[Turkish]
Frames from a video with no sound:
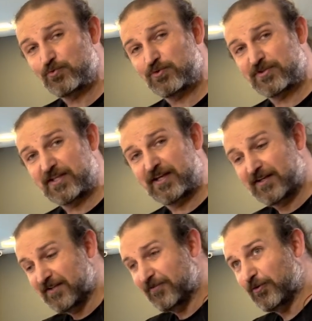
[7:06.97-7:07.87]
üstte
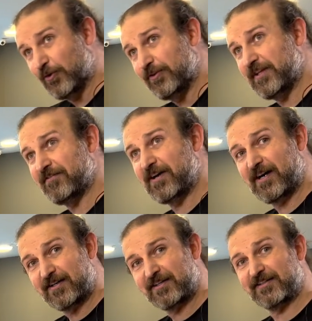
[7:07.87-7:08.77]
önde ve
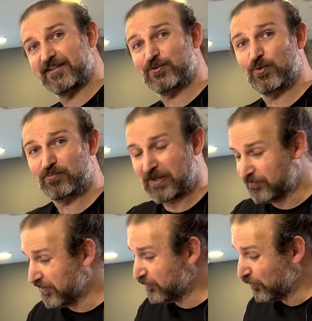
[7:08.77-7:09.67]
arkada
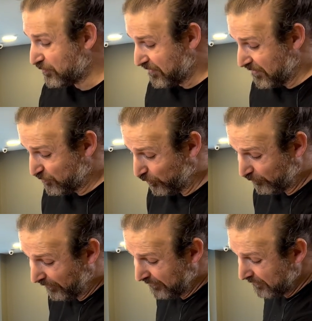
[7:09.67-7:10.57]
toplamda 4 sensör
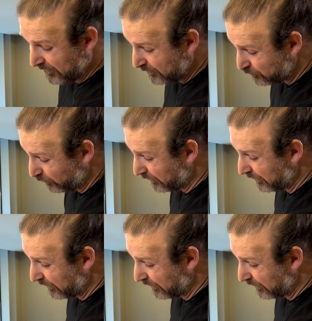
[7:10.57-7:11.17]
var. Çok